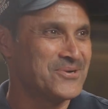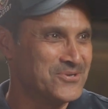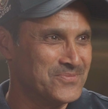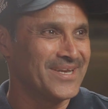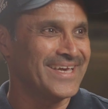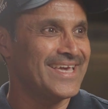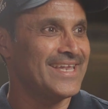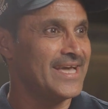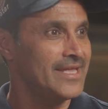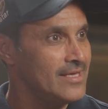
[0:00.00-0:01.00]
ركوب
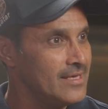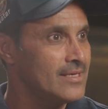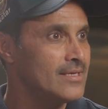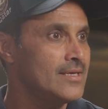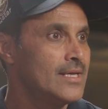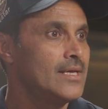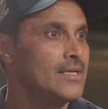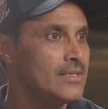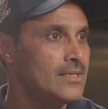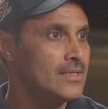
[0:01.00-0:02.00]
الخيل يعني
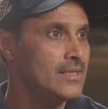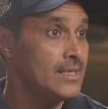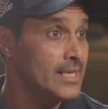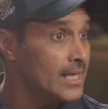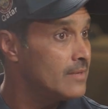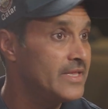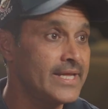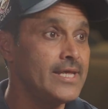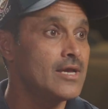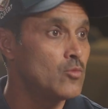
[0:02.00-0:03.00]
اللياقه
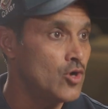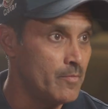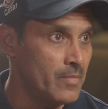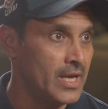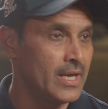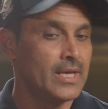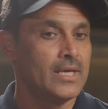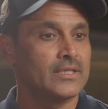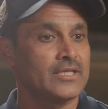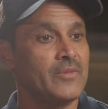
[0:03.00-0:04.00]
البدنيه مهمه مهم
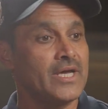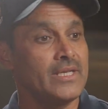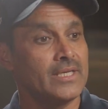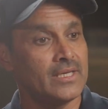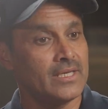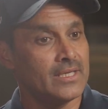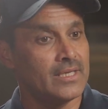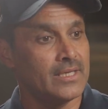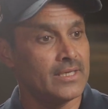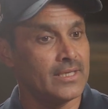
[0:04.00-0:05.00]
طبعا طبعا
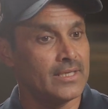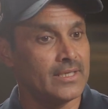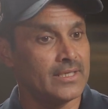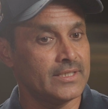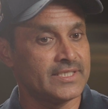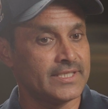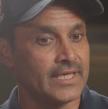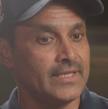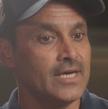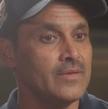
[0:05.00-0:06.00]
آه،
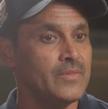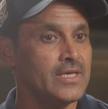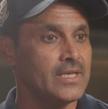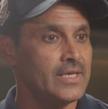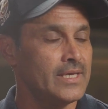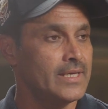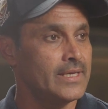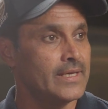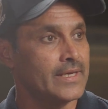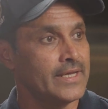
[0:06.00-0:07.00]
استخدامي
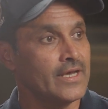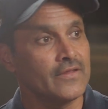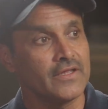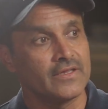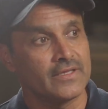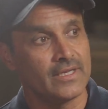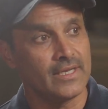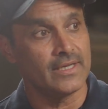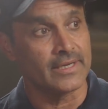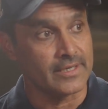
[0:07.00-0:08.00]
لرياضه
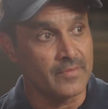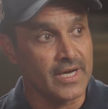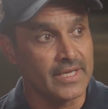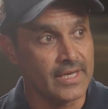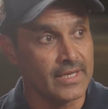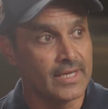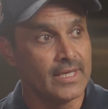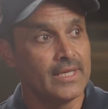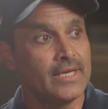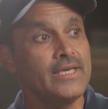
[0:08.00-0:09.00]
الرمايه
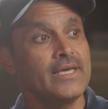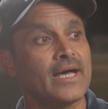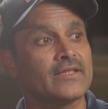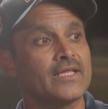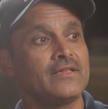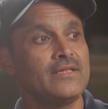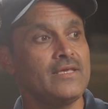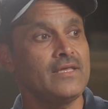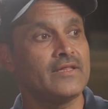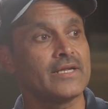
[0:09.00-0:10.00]
هي
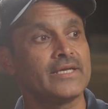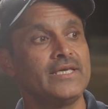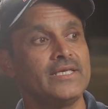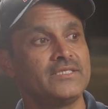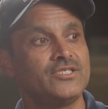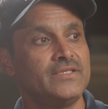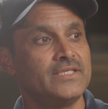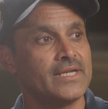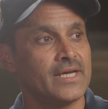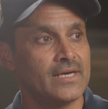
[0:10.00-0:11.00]
اعطتني تركيز
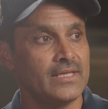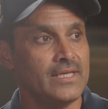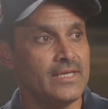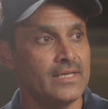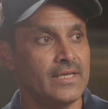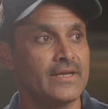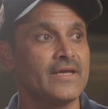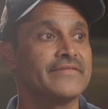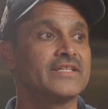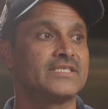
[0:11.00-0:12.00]
جدا عالي
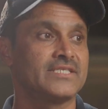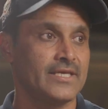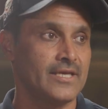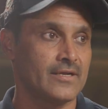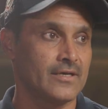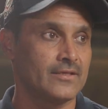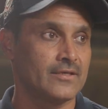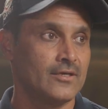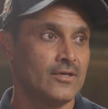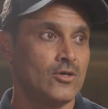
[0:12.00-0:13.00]
لرياضه السيارات
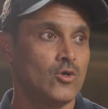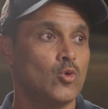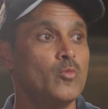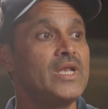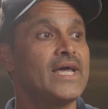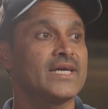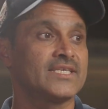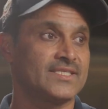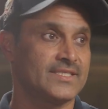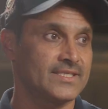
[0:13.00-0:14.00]
حلو
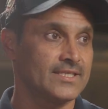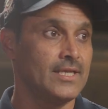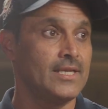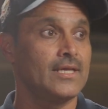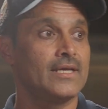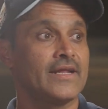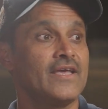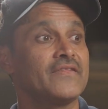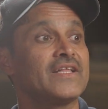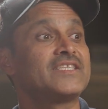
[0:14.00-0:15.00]
وبالعكس
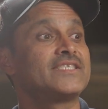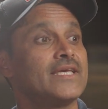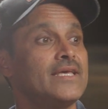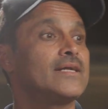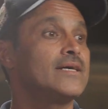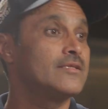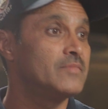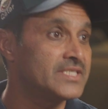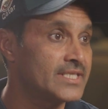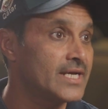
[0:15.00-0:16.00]
رياضه ساعد. السيارات
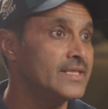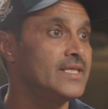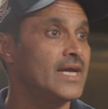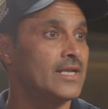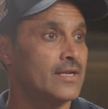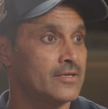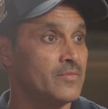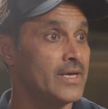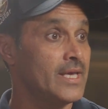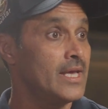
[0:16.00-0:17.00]
بتساعدني على
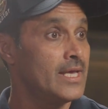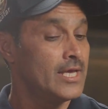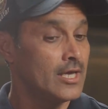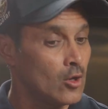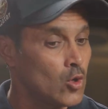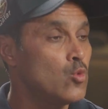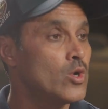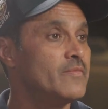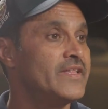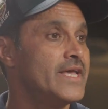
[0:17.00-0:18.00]
الرمايه
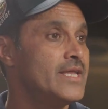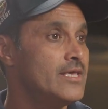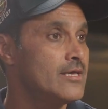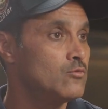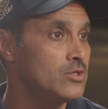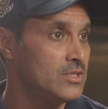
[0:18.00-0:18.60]
القوه البدنيه